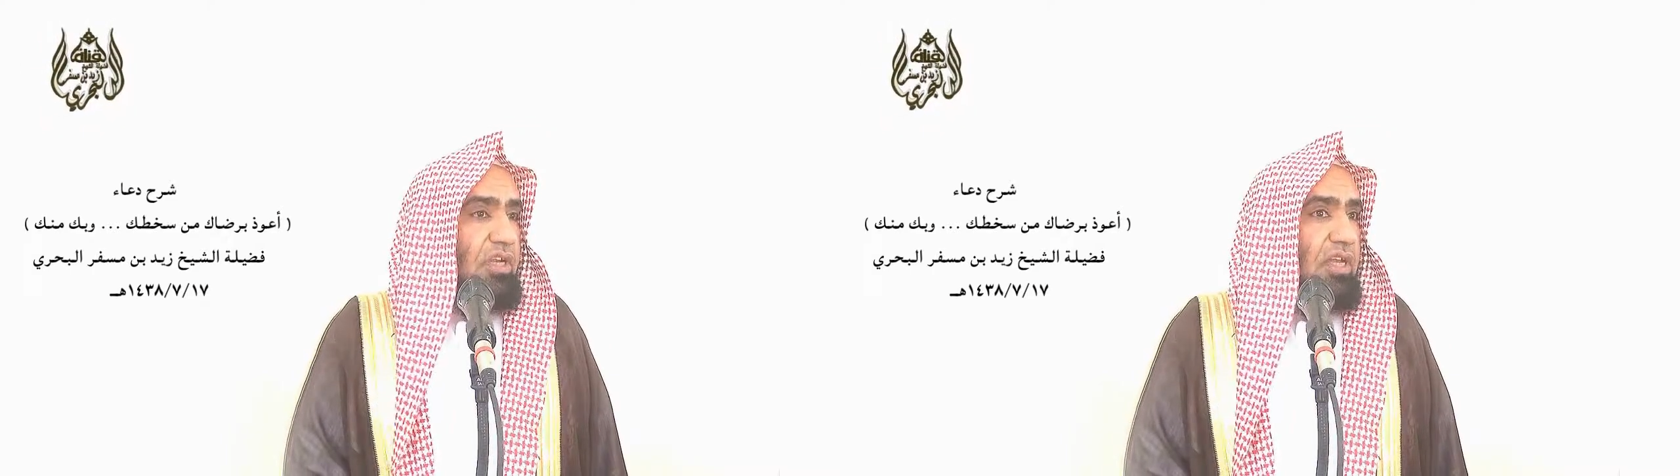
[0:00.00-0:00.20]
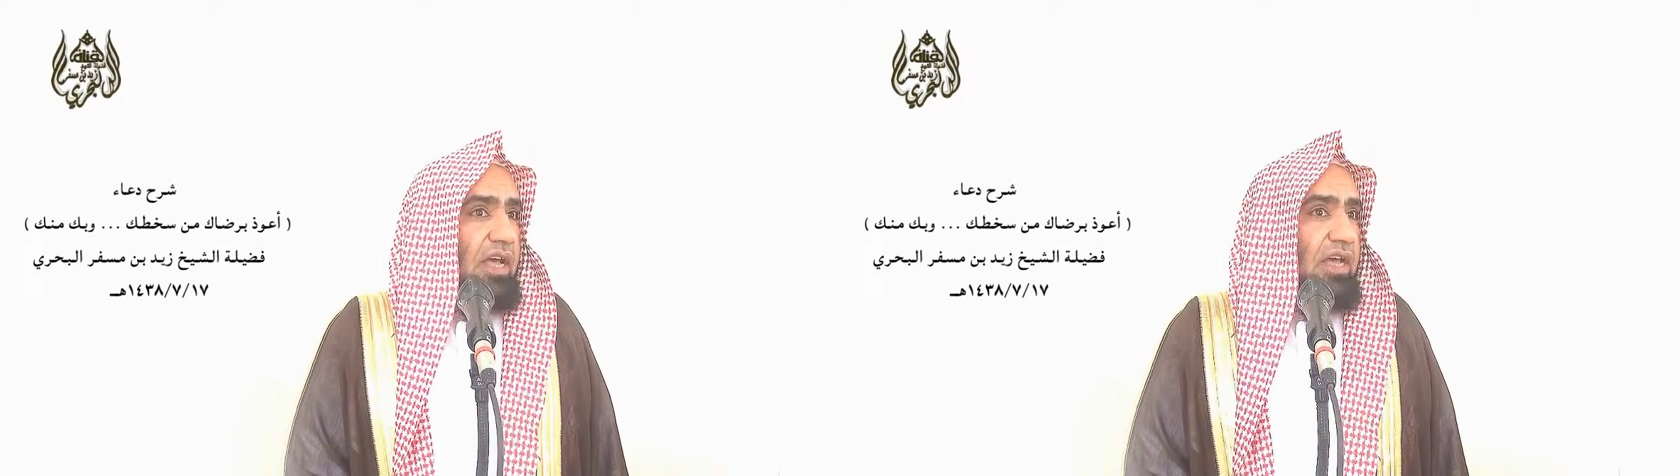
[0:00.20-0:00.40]

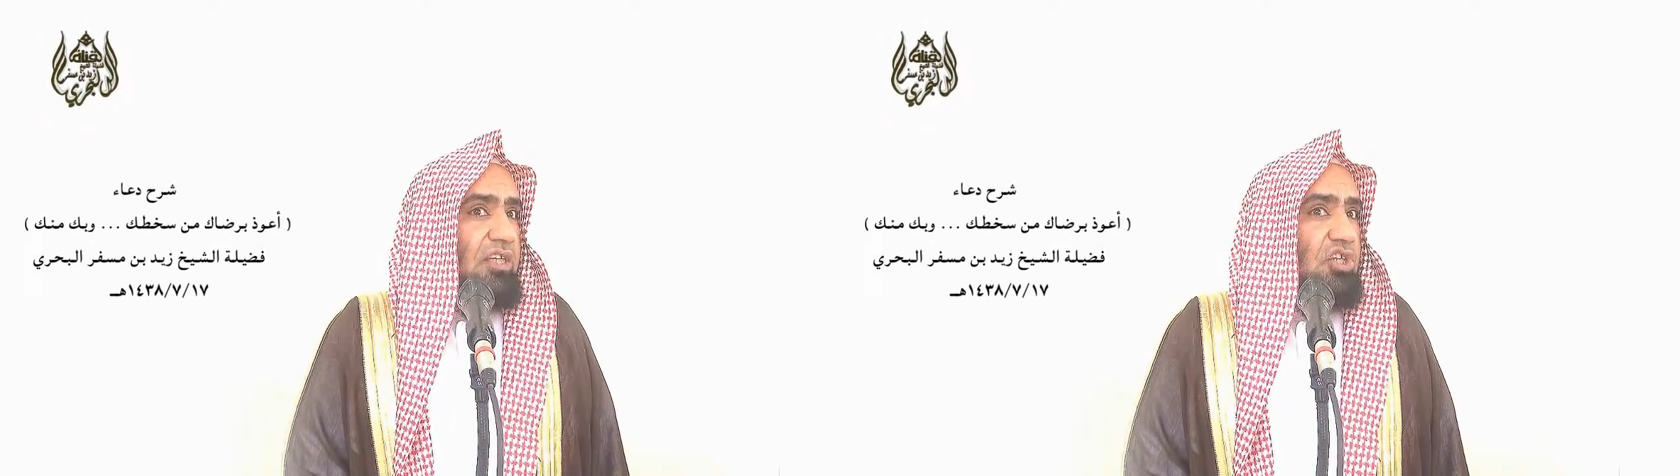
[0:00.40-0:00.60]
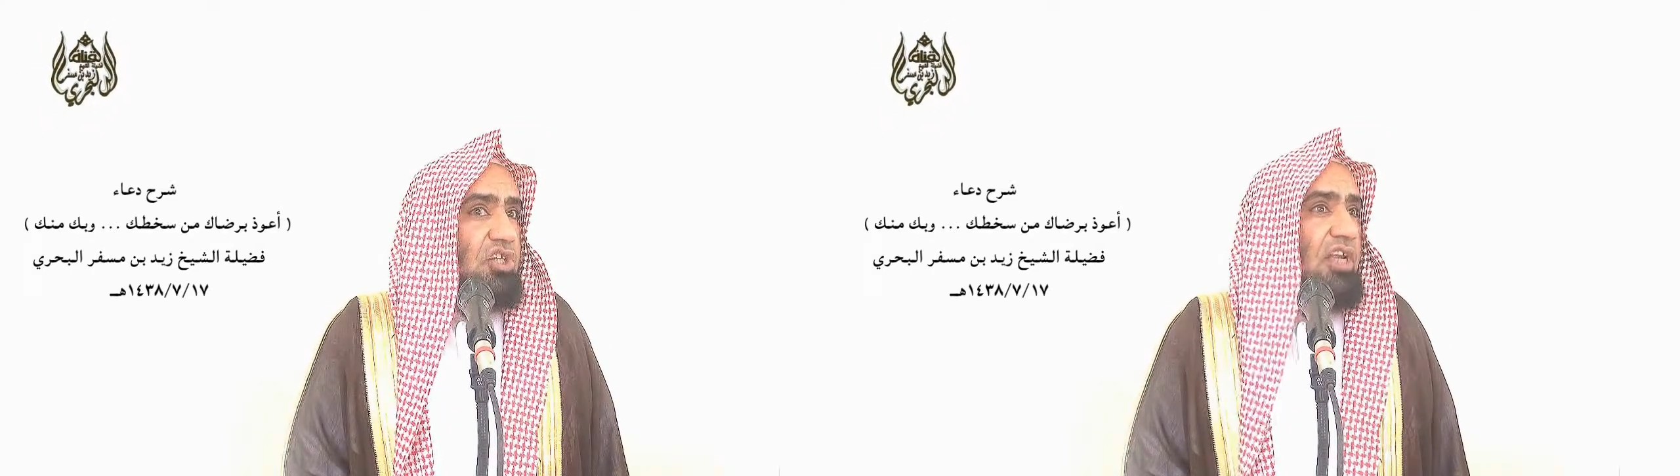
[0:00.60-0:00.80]

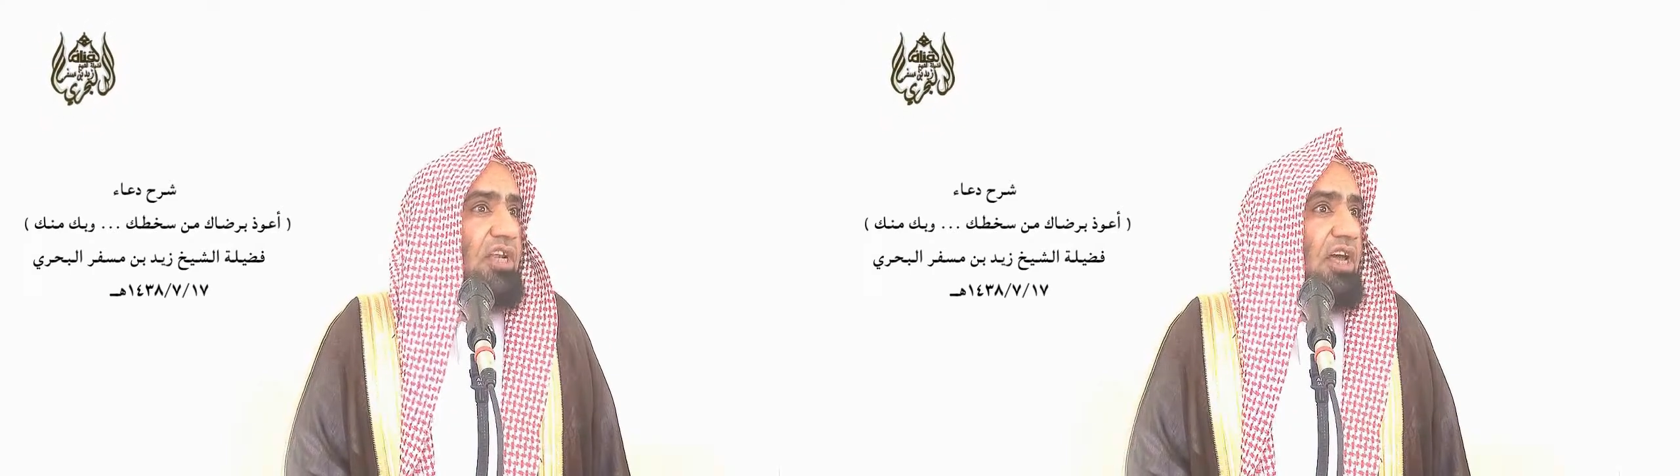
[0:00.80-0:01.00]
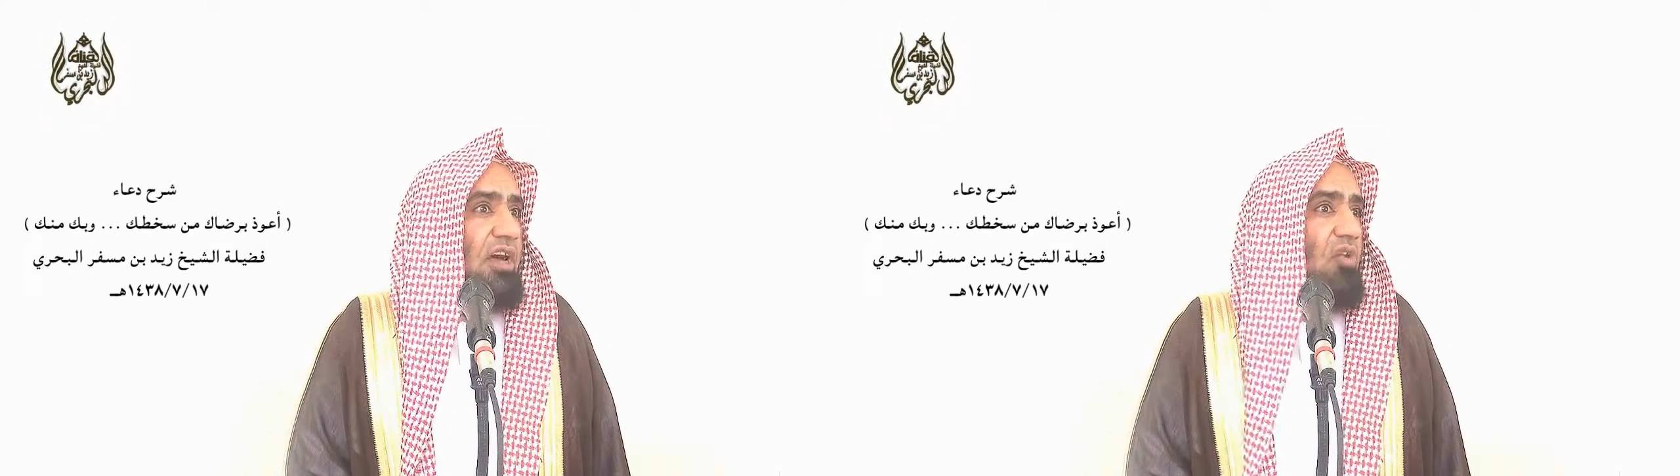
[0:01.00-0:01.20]
بالله
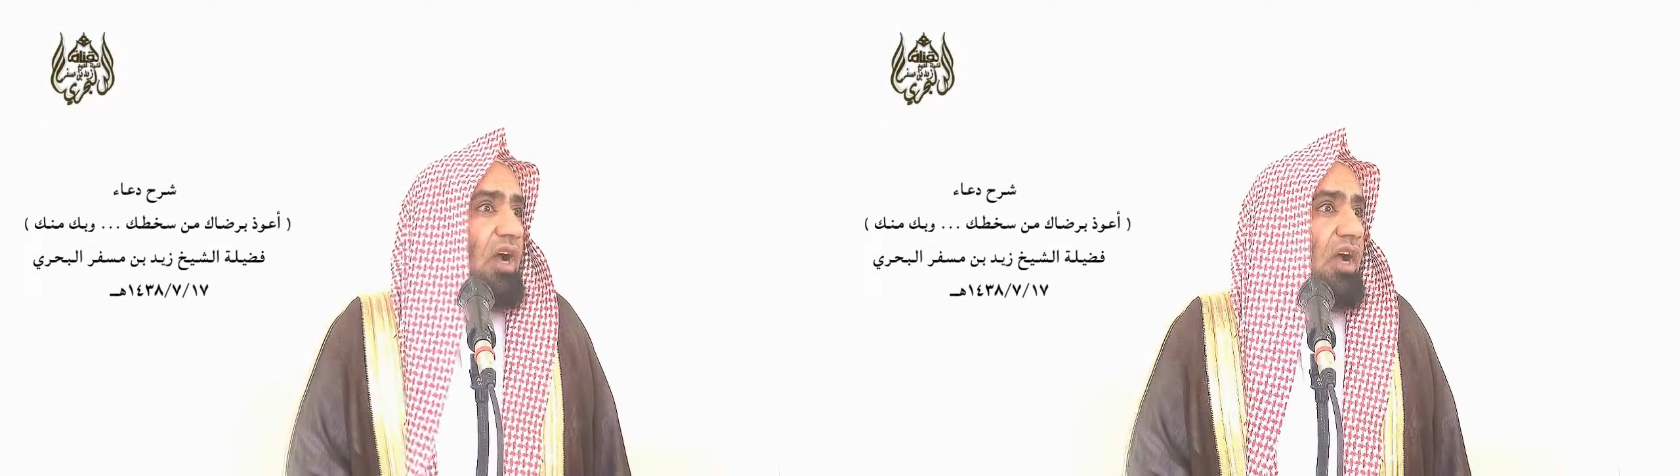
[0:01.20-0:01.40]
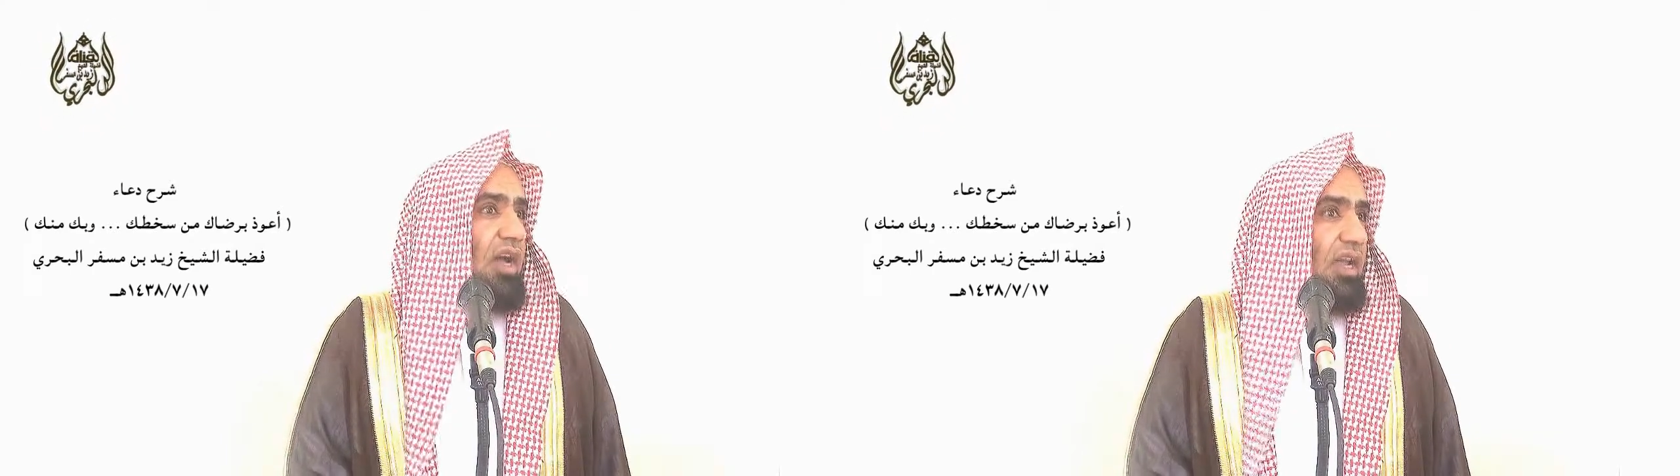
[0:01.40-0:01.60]
جل
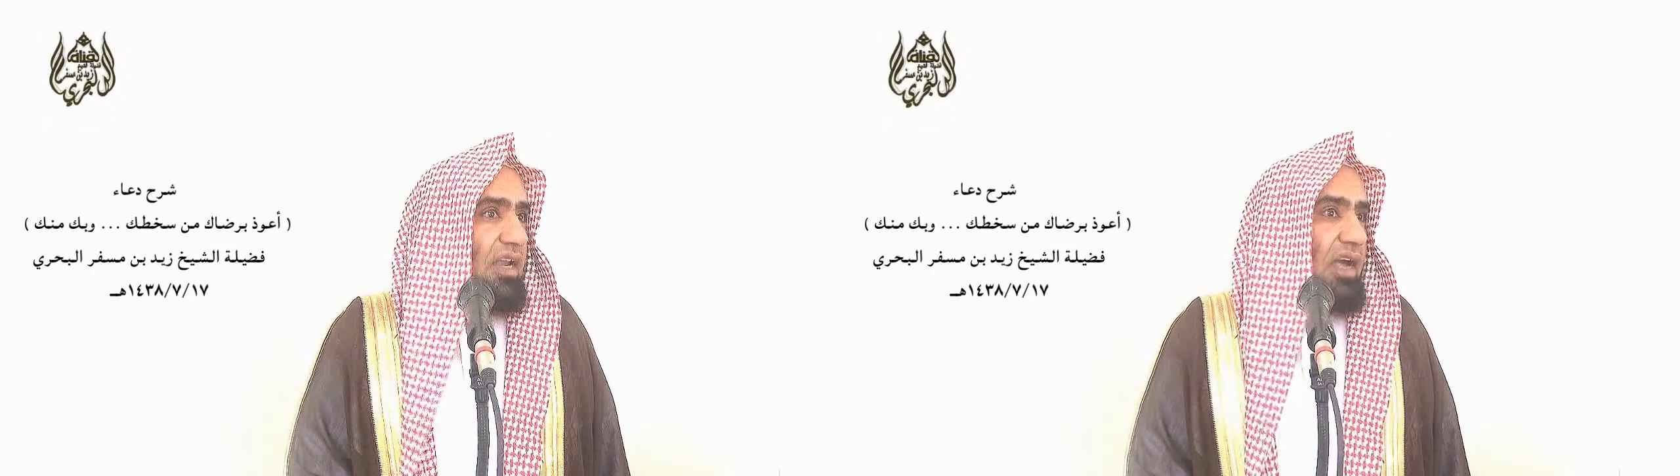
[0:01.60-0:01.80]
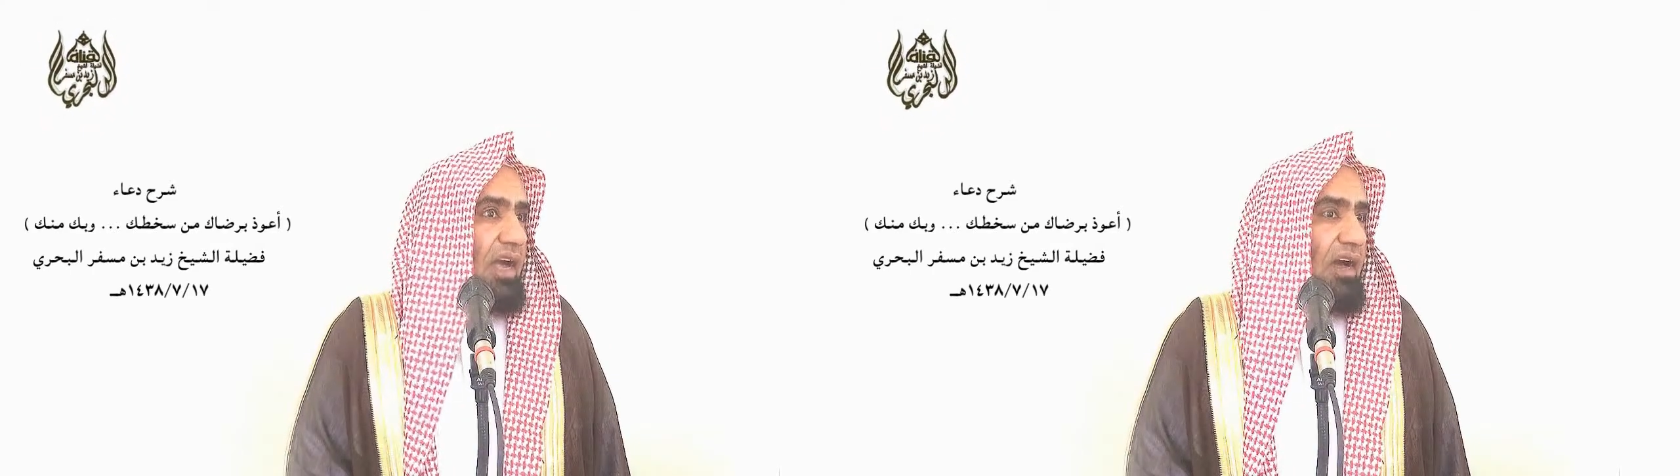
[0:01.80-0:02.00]

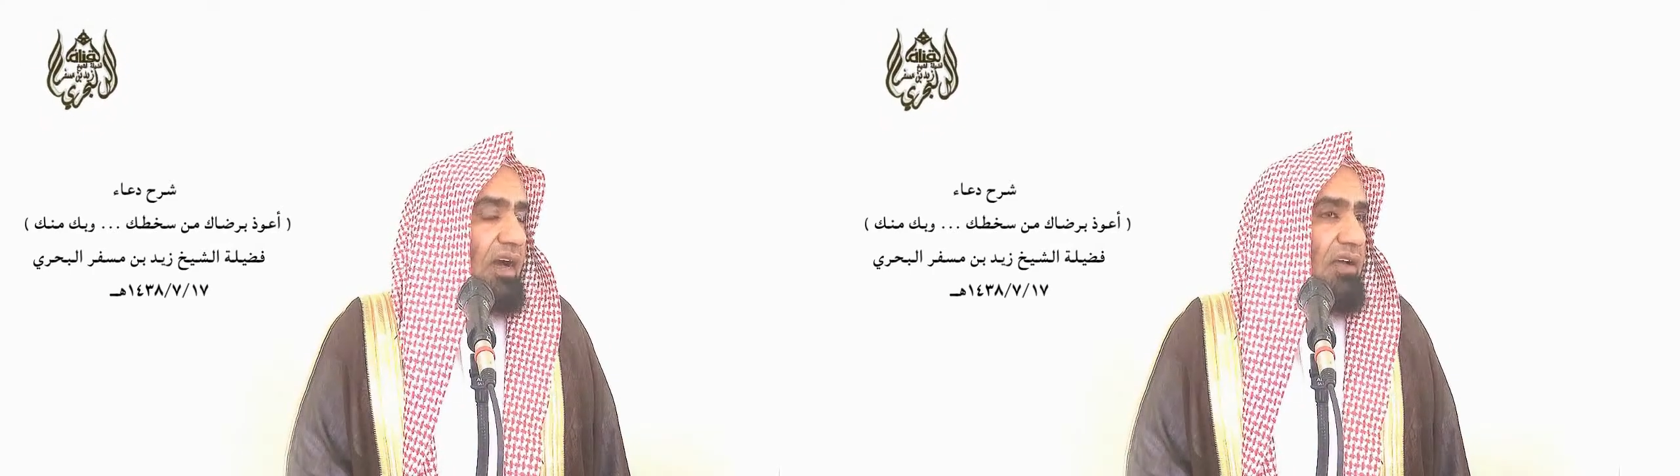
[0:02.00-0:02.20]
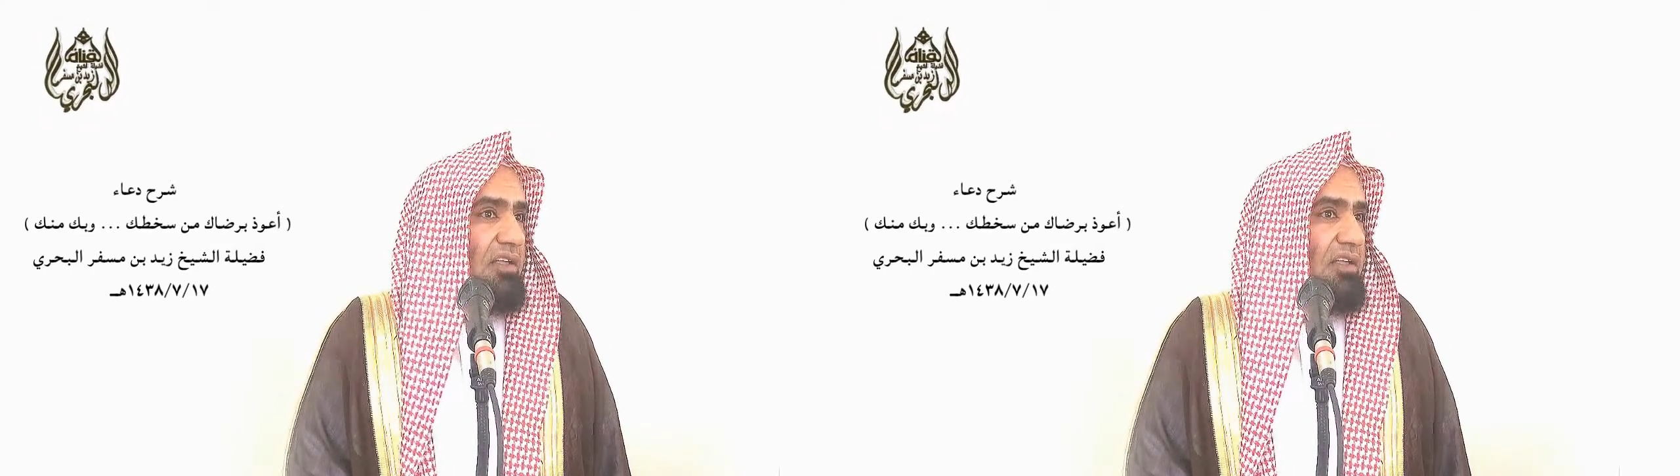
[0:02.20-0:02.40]
وعلا